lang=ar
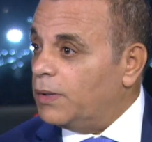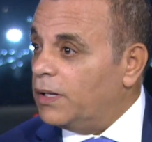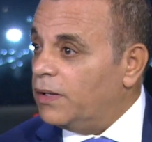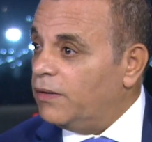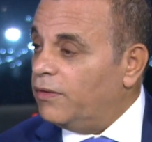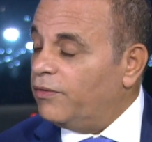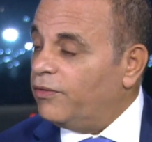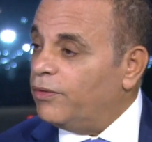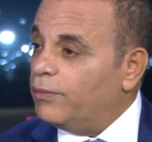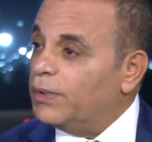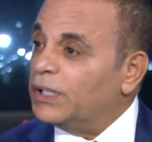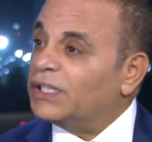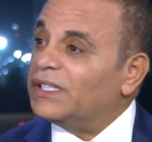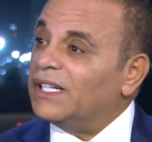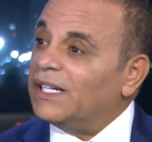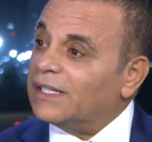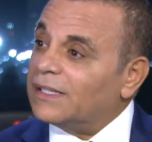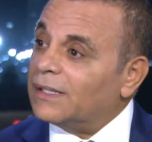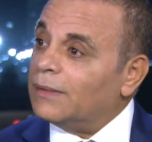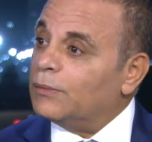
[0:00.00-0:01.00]
في منطقه, في منطقة
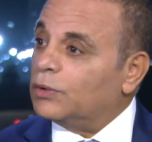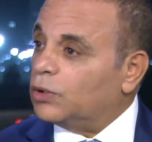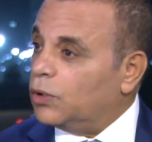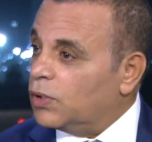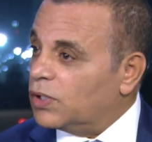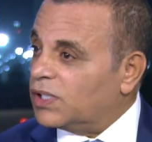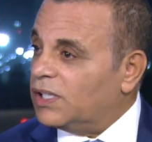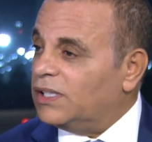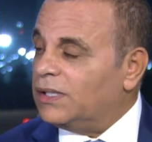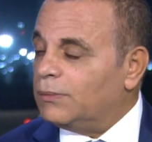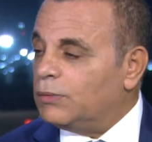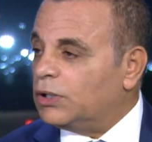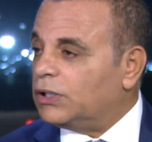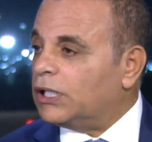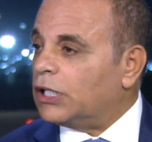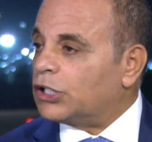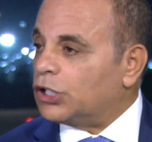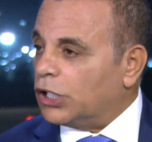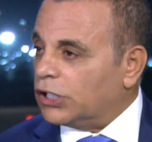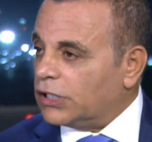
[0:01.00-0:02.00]
المتوسط. المتوسط دي
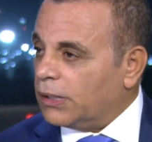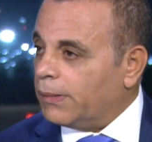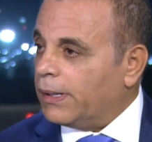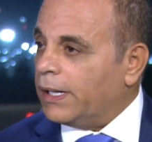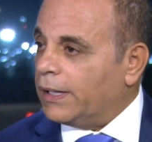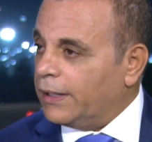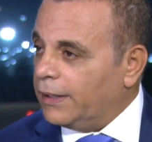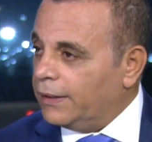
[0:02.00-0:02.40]
منتشره آه. طبعا